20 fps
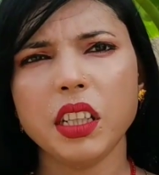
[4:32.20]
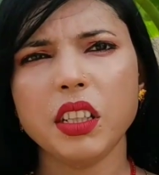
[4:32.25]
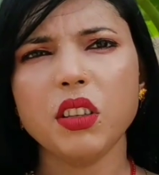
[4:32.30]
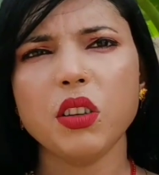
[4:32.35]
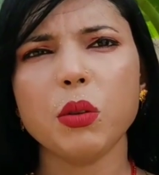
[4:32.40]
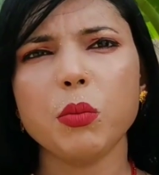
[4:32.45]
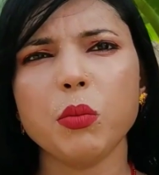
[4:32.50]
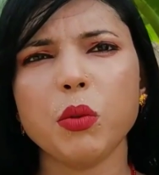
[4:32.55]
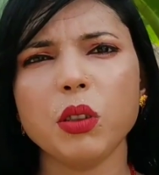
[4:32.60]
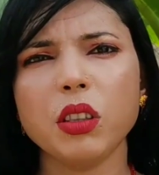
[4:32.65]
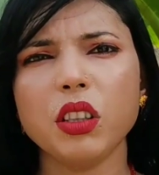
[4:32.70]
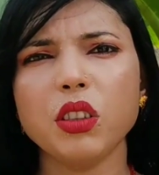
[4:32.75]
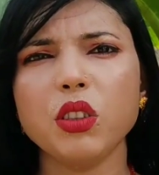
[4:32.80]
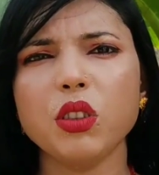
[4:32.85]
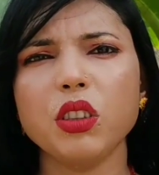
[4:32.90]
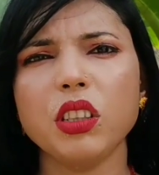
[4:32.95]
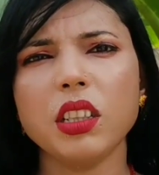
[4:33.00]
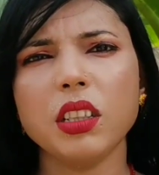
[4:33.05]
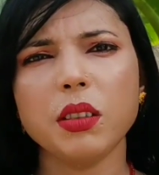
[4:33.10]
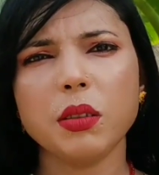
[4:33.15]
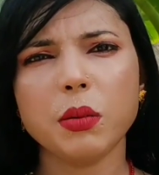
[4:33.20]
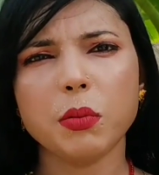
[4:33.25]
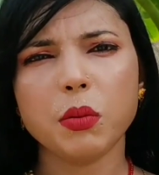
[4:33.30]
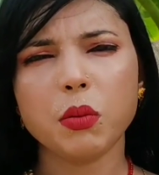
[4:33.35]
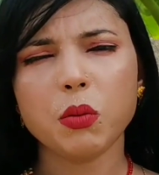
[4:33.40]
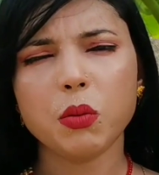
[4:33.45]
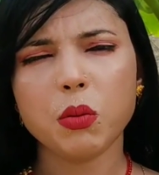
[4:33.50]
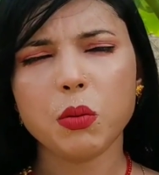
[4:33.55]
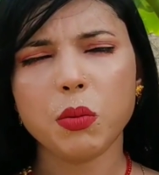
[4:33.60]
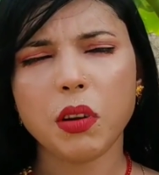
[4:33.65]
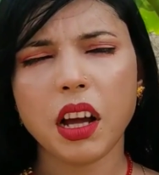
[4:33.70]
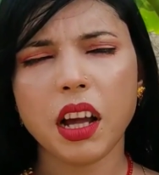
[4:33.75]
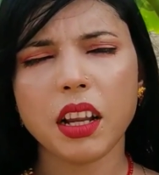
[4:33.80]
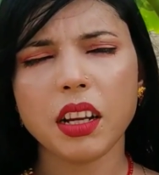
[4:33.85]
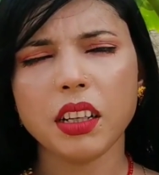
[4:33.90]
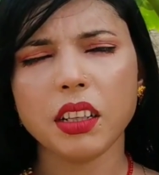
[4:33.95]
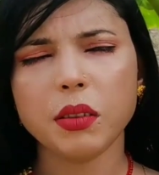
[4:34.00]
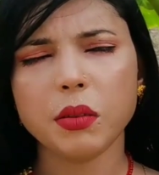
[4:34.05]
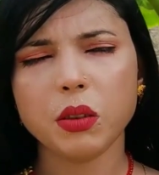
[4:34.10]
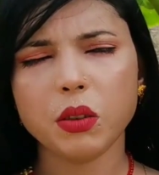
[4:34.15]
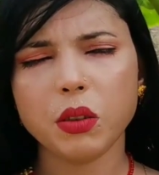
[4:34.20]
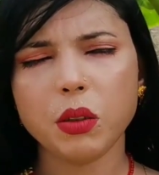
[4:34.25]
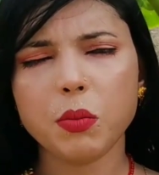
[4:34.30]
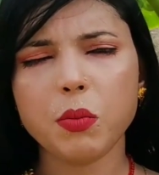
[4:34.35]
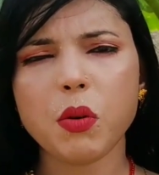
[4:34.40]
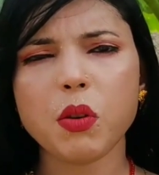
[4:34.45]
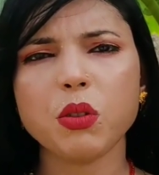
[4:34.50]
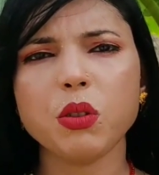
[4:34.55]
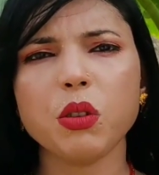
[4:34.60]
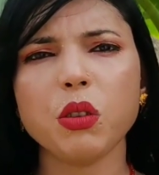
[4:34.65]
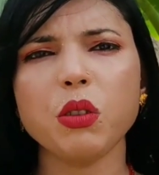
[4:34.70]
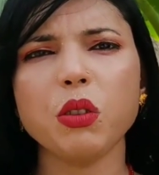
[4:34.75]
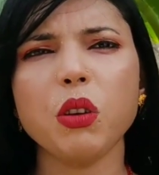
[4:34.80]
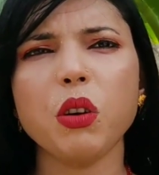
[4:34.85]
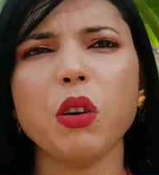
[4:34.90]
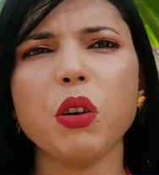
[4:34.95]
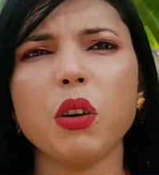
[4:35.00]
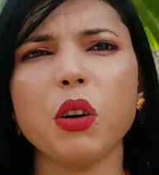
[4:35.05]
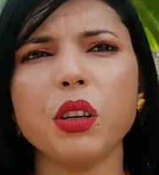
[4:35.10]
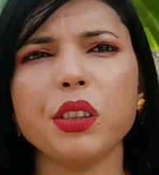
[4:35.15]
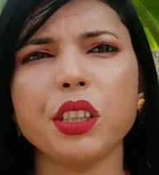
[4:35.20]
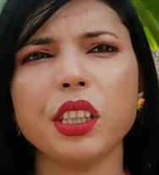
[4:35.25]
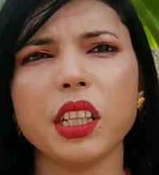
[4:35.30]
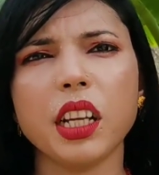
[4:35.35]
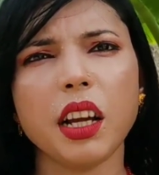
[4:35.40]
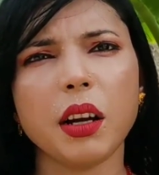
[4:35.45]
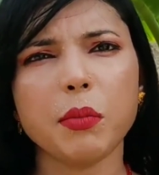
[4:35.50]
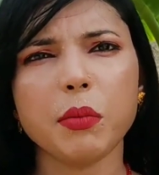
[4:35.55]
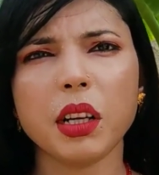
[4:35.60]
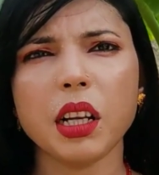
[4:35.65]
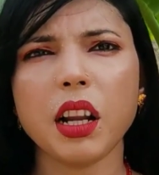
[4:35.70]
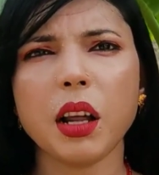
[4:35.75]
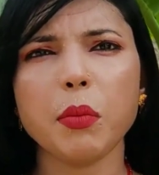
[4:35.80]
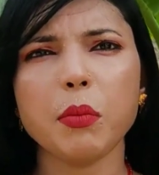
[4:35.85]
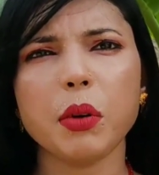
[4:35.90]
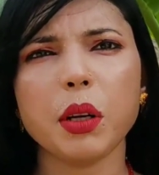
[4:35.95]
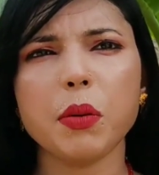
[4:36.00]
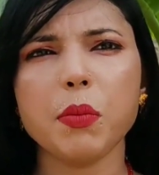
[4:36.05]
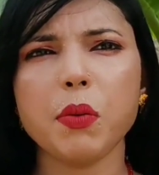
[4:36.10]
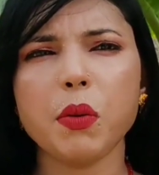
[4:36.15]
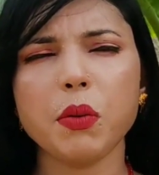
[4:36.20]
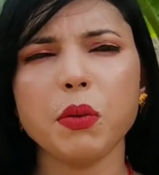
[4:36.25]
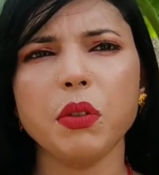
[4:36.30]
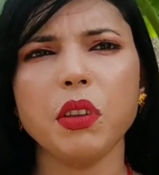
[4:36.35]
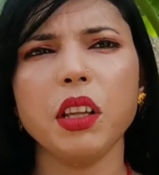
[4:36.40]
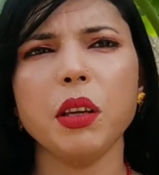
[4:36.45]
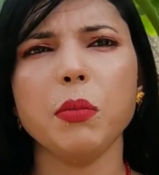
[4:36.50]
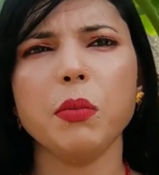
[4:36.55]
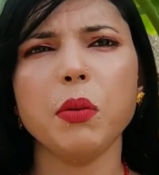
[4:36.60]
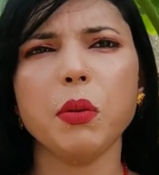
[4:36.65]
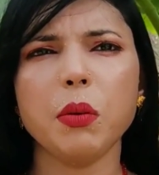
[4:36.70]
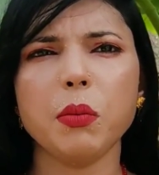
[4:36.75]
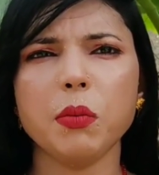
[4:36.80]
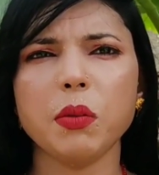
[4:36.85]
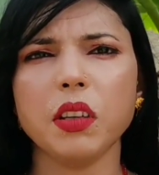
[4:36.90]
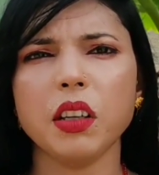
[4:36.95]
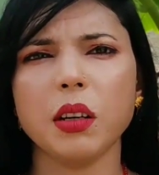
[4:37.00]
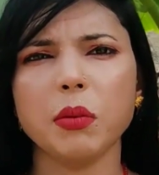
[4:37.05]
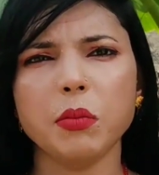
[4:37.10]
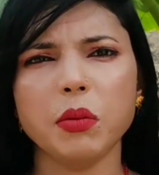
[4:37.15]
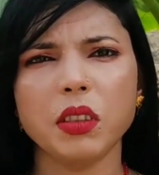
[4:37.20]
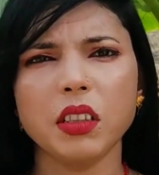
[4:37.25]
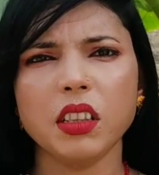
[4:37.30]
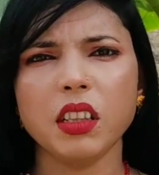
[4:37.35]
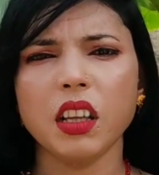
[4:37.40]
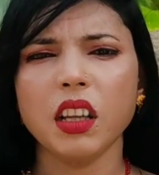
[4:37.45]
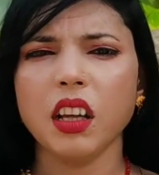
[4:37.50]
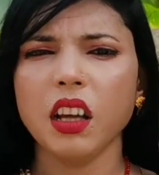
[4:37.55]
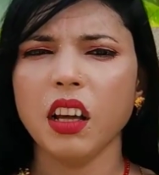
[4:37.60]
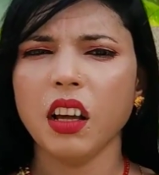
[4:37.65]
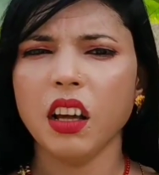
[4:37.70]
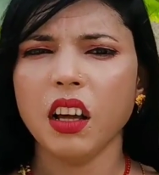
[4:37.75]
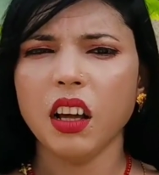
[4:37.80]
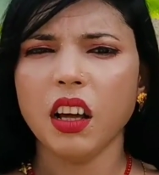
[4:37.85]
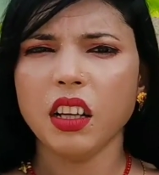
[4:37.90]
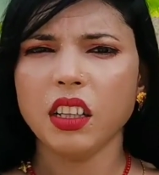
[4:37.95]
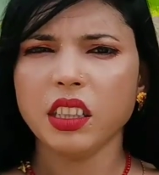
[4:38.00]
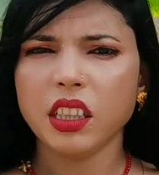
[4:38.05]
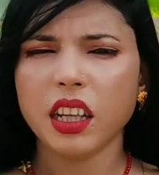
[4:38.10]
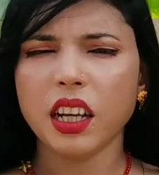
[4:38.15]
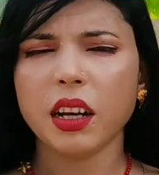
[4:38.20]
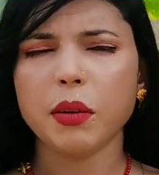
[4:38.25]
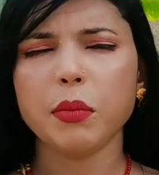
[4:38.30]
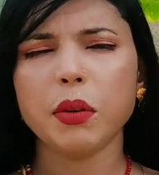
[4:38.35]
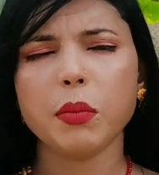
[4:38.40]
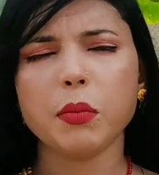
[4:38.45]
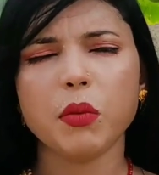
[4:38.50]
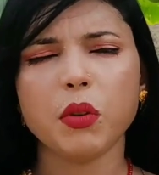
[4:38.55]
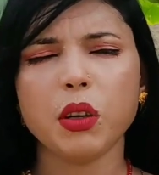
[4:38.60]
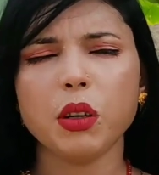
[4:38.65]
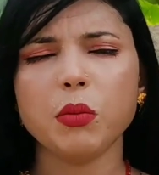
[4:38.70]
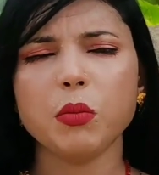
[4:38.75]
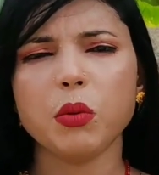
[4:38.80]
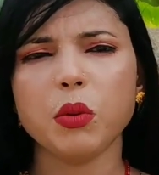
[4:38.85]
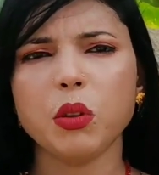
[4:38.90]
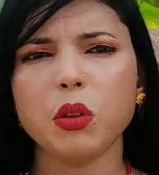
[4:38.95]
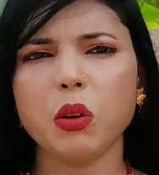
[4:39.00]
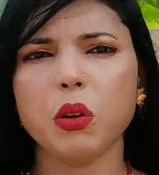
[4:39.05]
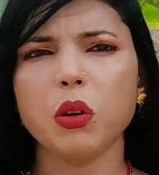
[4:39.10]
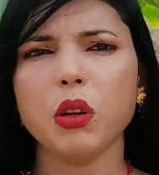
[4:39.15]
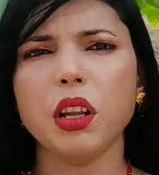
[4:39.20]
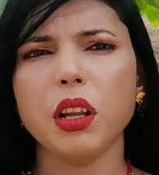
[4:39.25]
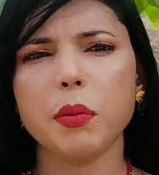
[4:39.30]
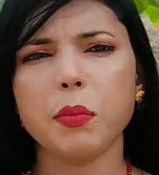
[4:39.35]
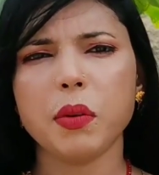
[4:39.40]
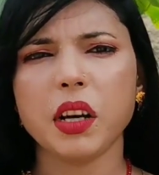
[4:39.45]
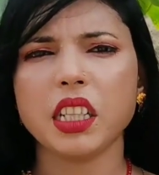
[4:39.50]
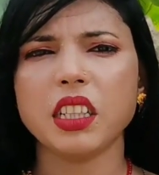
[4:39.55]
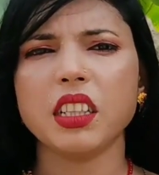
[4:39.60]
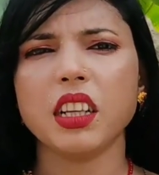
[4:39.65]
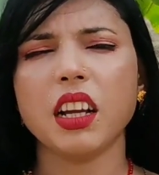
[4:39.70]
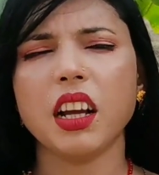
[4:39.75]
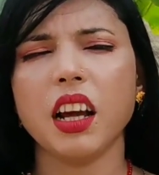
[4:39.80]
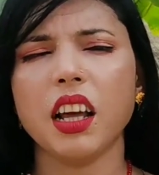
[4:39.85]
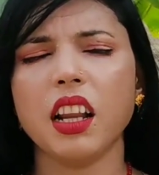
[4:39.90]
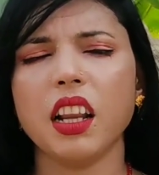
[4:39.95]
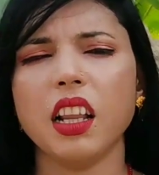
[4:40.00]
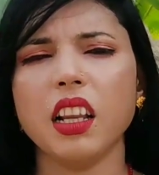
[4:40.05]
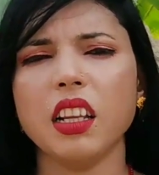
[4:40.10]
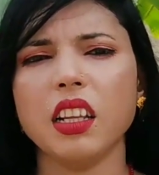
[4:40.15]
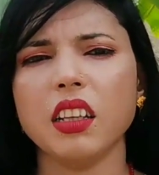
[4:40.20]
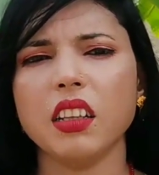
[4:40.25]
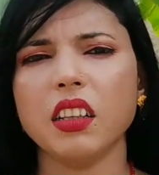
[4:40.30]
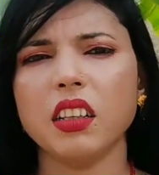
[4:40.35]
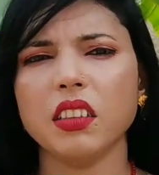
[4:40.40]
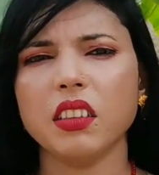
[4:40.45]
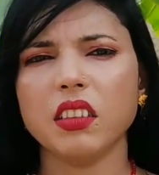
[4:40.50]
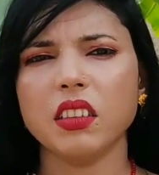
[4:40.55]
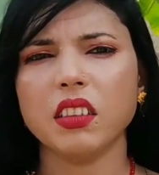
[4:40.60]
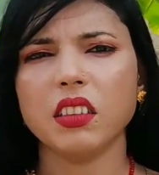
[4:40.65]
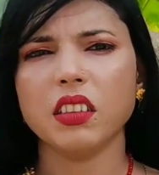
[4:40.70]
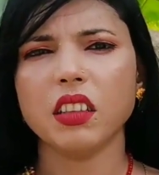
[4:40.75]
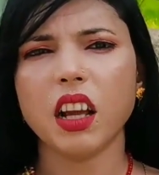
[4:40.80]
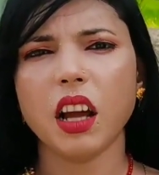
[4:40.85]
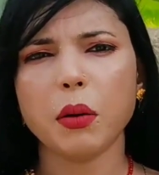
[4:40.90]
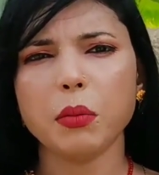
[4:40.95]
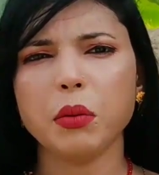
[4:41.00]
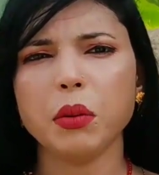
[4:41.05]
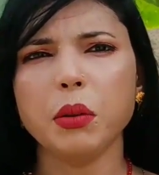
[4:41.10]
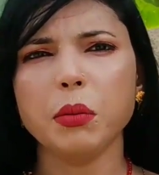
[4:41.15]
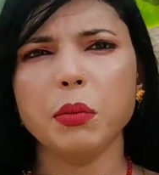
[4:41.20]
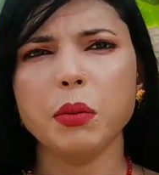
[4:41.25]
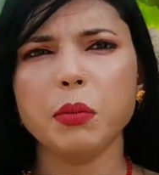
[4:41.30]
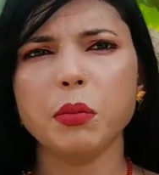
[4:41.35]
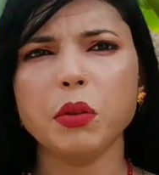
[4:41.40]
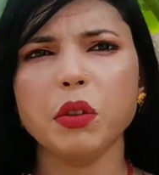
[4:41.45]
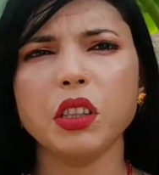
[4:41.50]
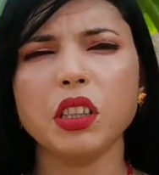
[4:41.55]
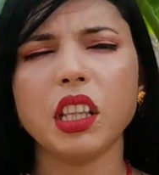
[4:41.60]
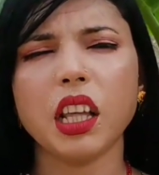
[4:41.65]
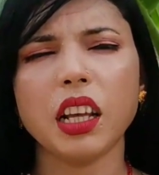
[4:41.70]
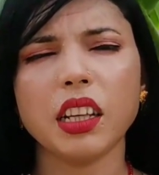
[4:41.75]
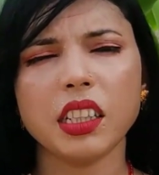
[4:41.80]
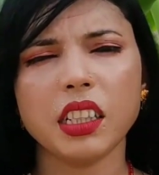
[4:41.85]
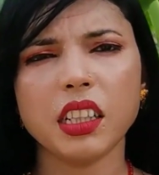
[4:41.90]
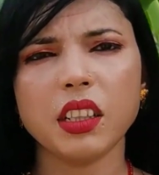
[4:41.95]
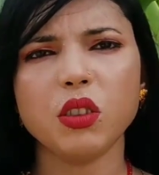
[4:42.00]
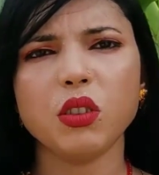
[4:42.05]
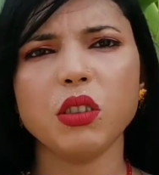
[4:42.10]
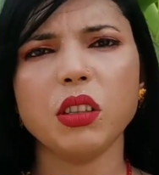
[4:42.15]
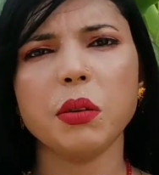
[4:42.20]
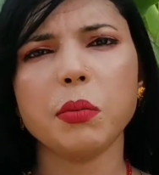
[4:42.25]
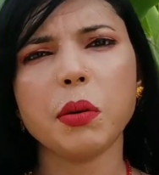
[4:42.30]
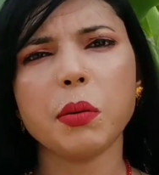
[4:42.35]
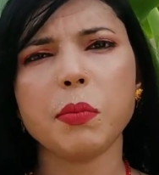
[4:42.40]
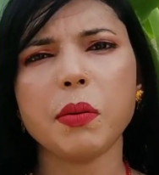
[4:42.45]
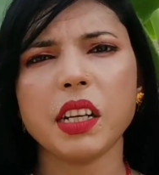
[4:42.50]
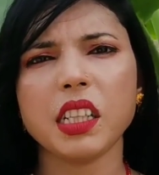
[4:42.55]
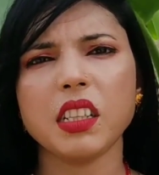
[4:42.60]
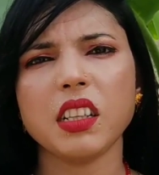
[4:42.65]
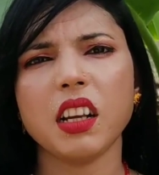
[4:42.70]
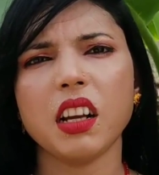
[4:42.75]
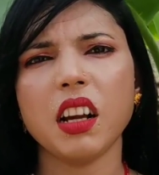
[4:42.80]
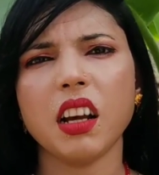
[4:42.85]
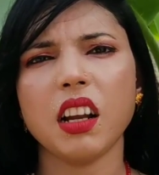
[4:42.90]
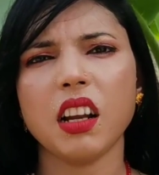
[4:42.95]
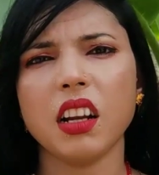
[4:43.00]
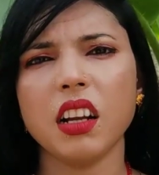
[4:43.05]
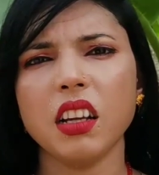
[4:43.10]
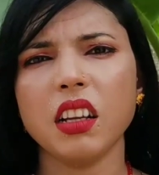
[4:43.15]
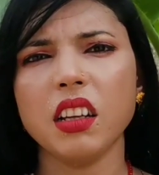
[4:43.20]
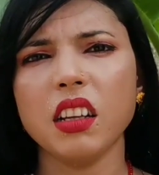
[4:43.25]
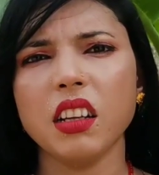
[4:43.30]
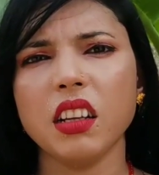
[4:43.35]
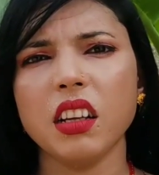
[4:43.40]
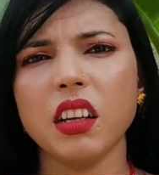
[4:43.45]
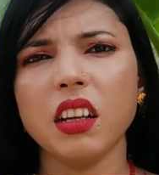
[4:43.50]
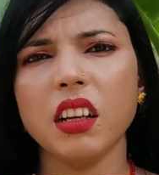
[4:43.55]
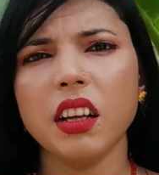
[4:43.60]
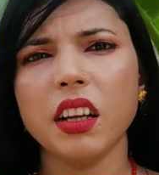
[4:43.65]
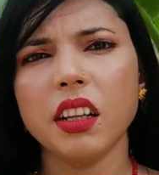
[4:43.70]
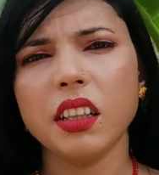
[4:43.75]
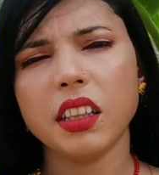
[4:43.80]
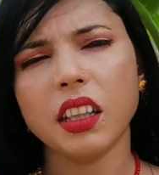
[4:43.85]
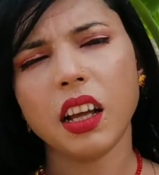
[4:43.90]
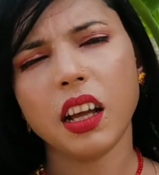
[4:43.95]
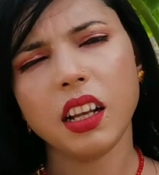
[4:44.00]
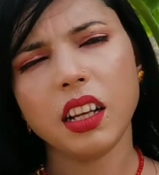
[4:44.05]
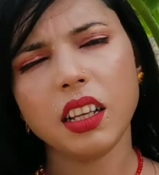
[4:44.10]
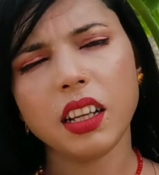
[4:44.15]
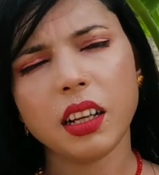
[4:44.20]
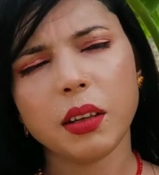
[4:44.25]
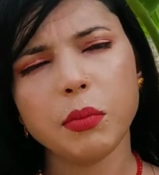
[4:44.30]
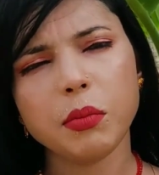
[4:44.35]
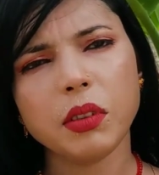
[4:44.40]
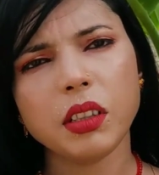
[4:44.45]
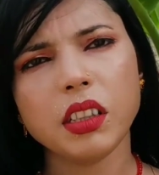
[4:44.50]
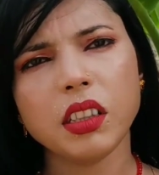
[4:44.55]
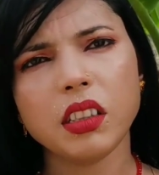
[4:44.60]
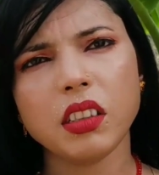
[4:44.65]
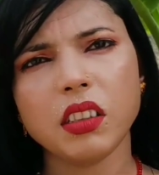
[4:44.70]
ভিডিওর মধ্যে যদি কোনো ভাইয়ের যদি পছন্দ হয় সে আমার নাম্বারে ফোন দিয়ে বলবে আমি সে আমার মনের মতো হইলে পাশে খাড়াইলে আবদ্ধ বিপদে তার সে যদি আমার পাশে খাড়ায় তাহলে আমি